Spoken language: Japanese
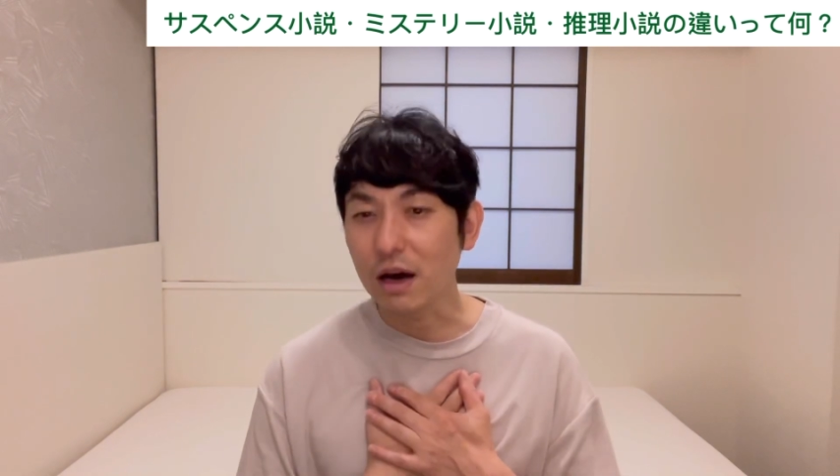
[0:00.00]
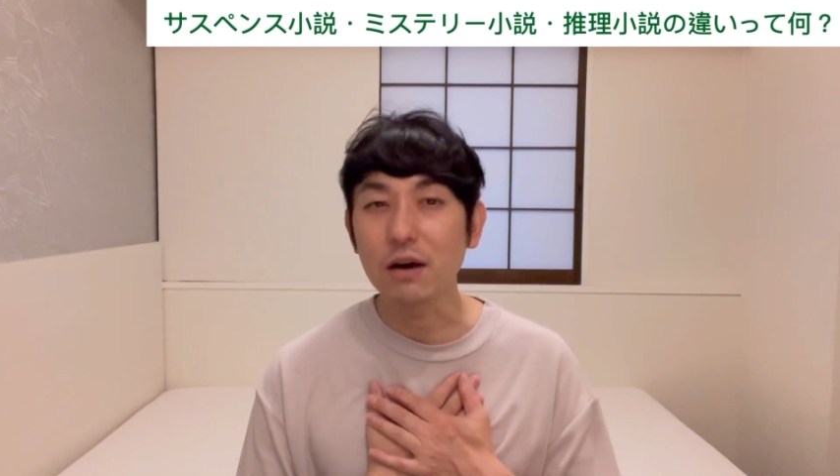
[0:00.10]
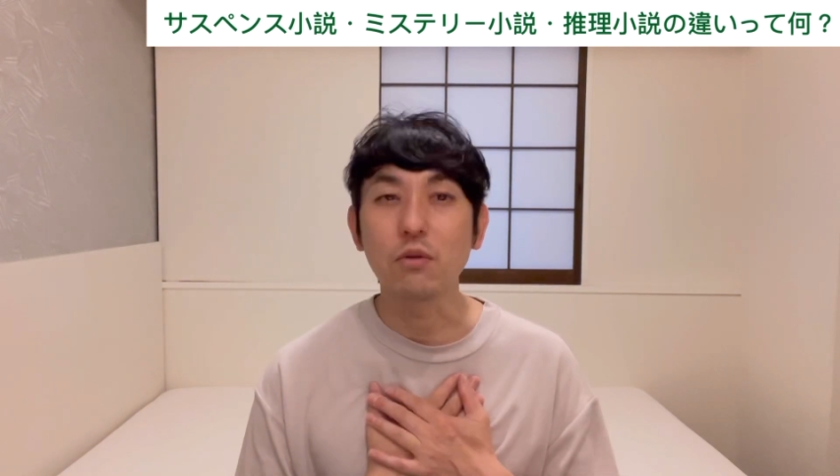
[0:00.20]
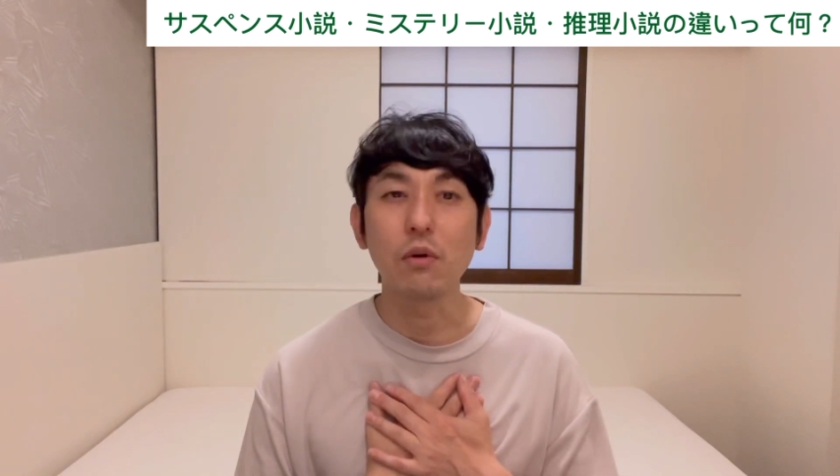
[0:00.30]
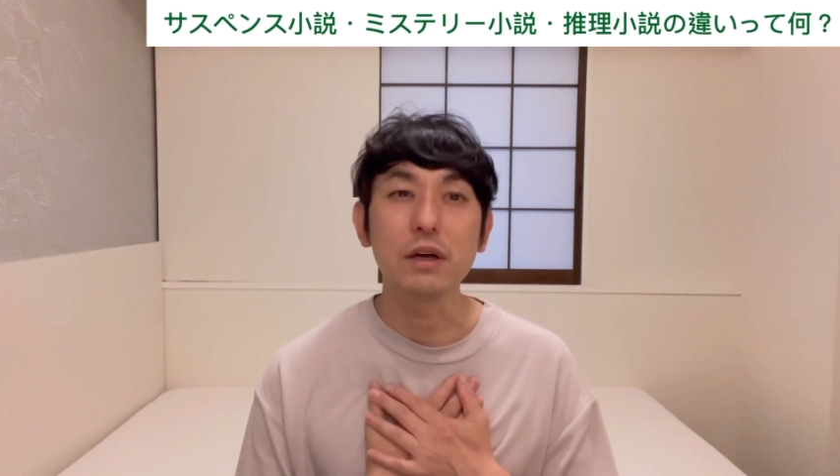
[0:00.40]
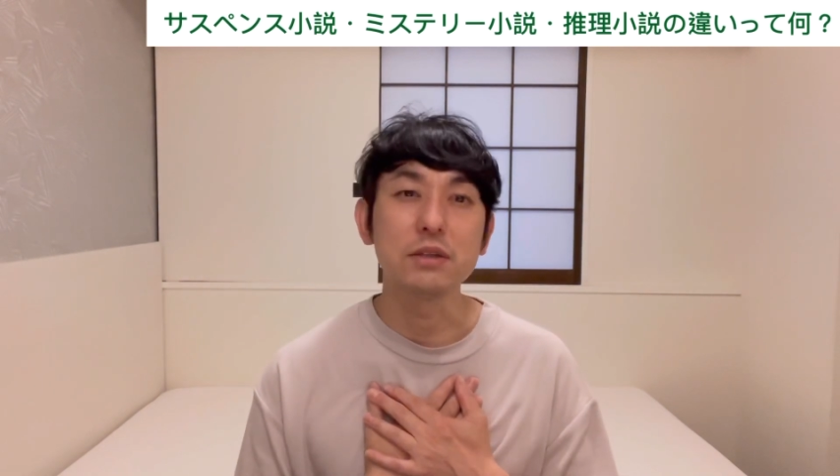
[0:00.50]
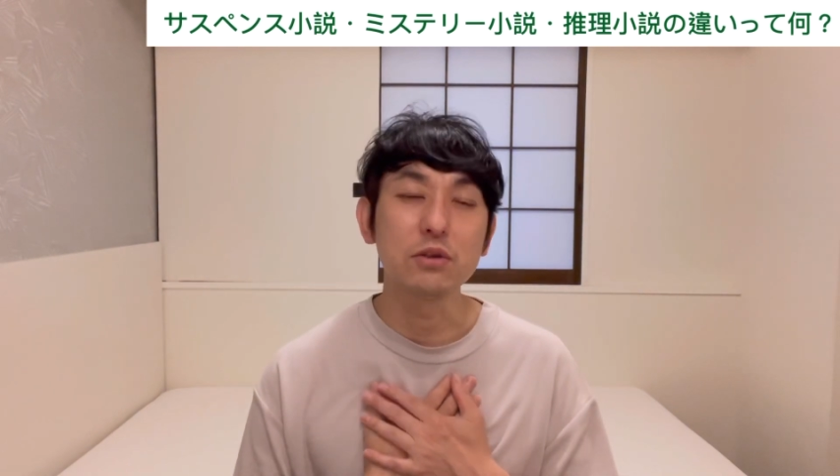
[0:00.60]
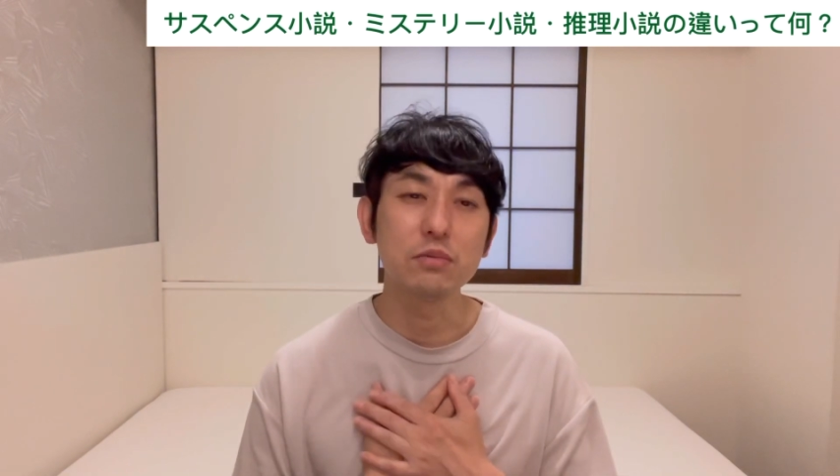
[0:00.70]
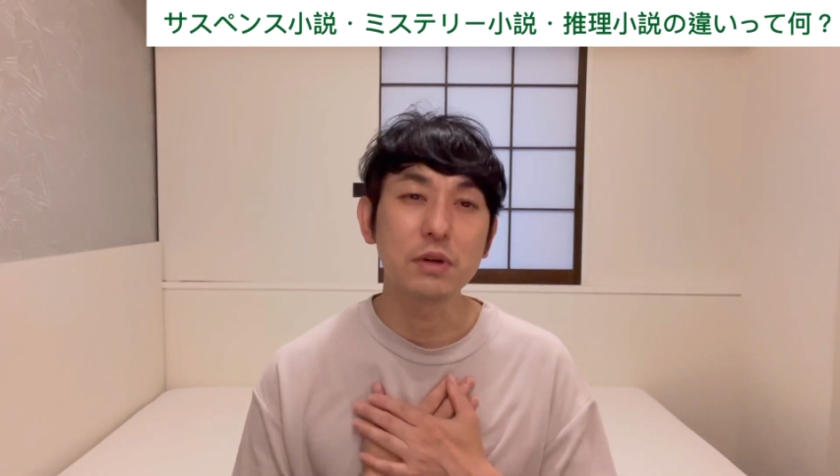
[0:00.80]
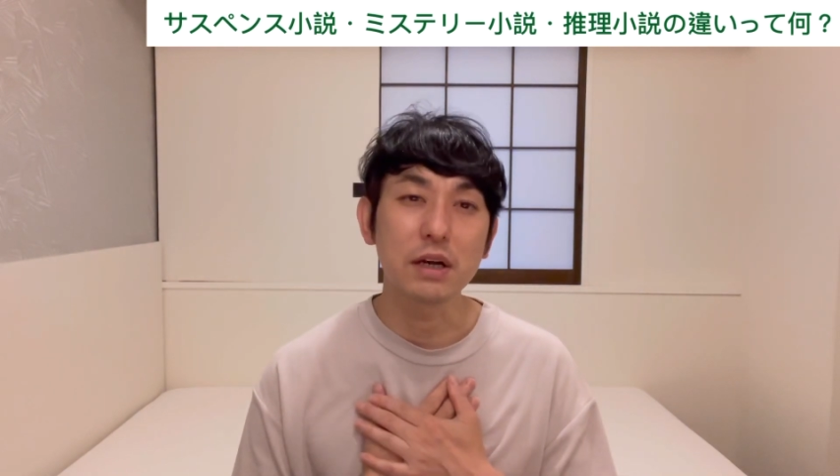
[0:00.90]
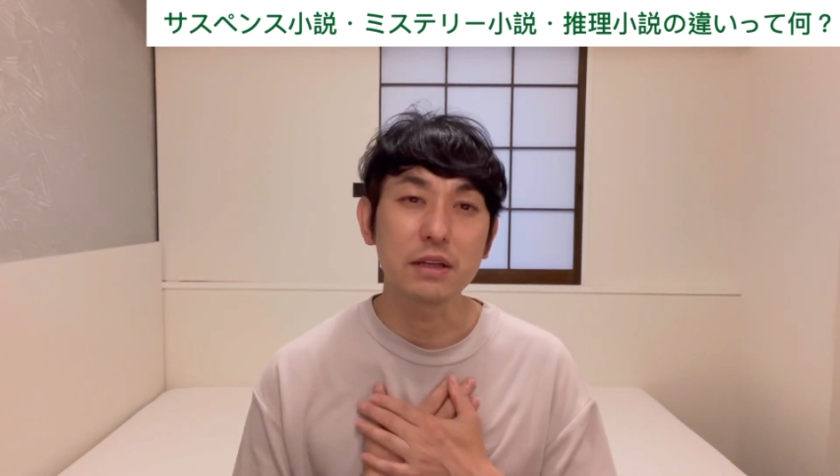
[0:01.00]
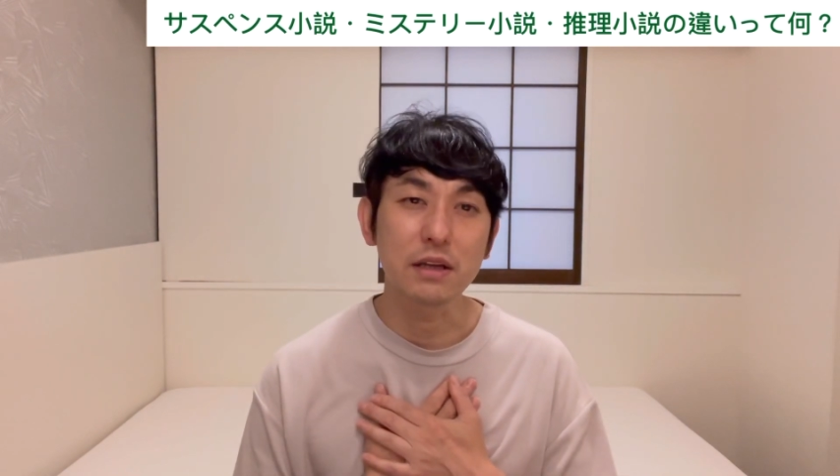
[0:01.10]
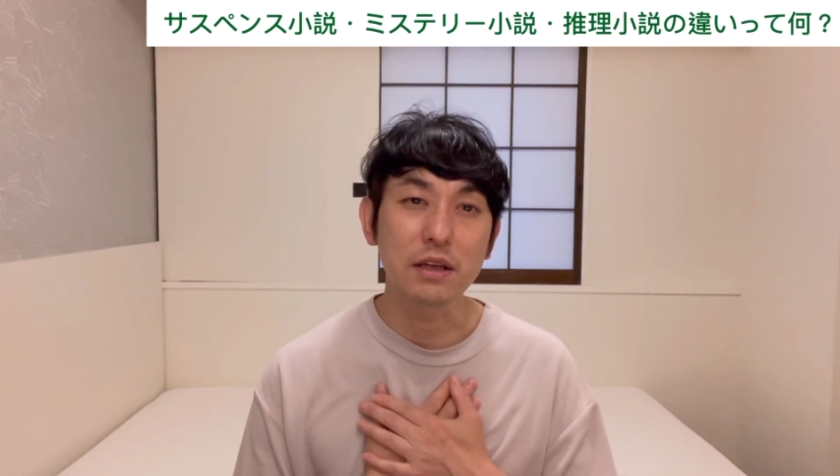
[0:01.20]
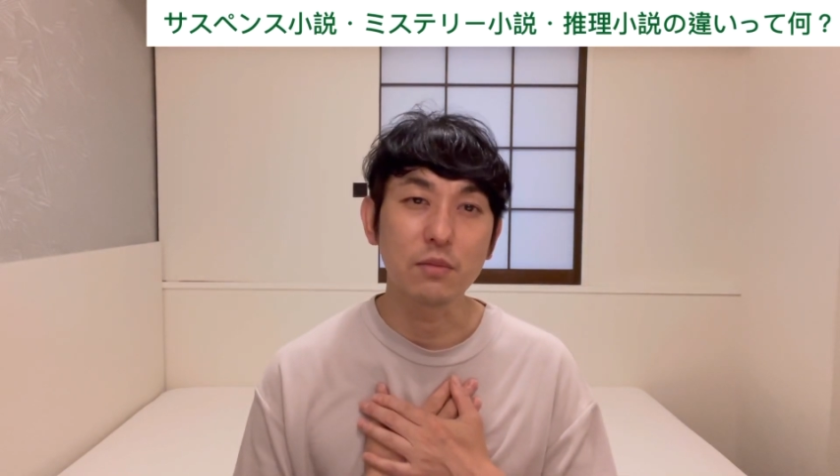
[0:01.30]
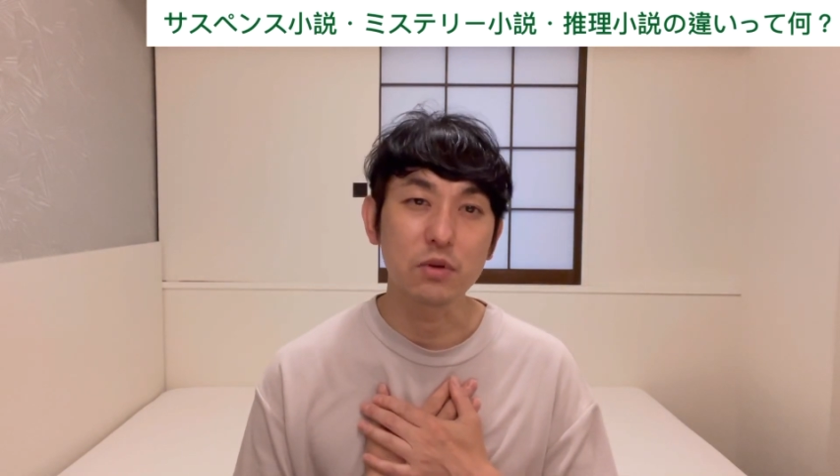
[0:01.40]
ああ、怖い、チューブラリン
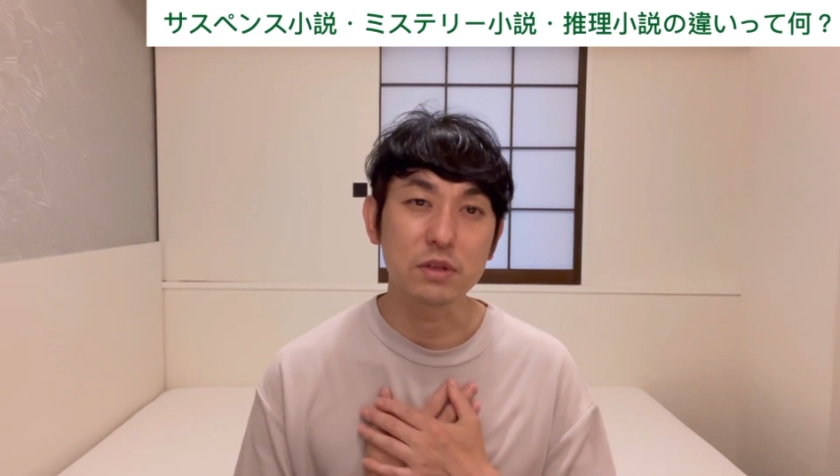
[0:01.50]
な気持